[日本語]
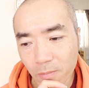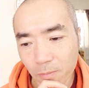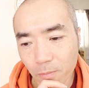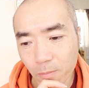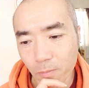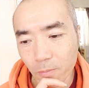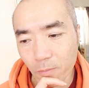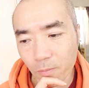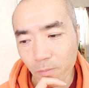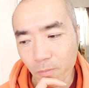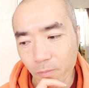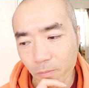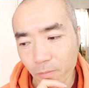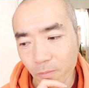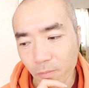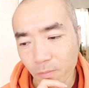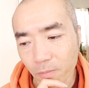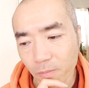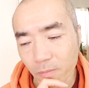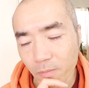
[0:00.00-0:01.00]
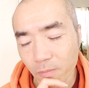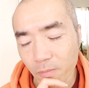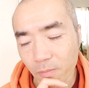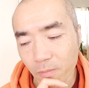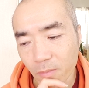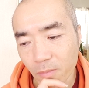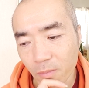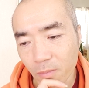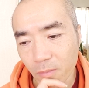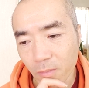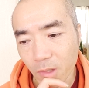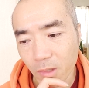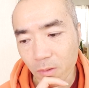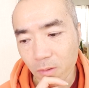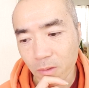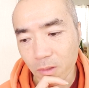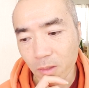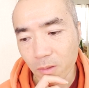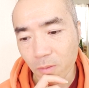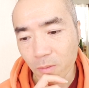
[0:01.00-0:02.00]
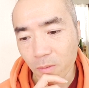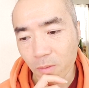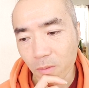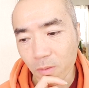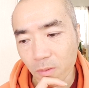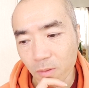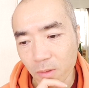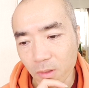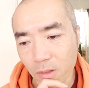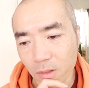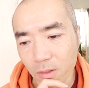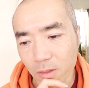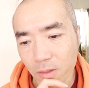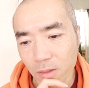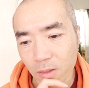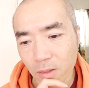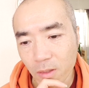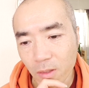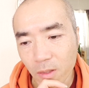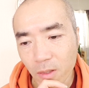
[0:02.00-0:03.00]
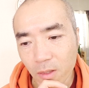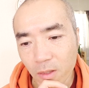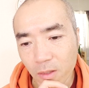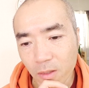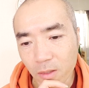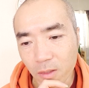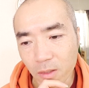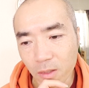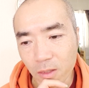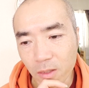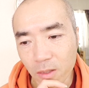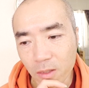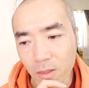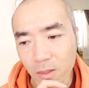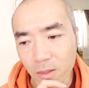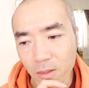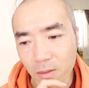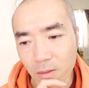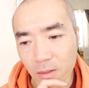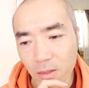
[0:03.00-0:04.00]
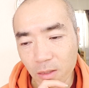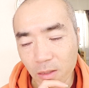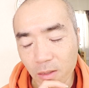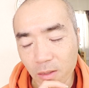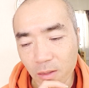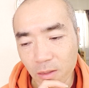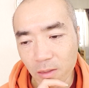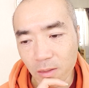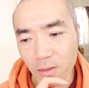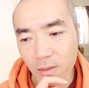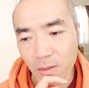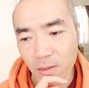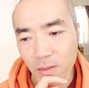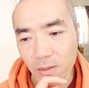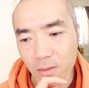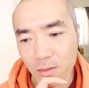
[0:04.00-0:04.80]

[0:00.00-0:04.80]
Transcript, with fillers: うん。まあそんなところです。で、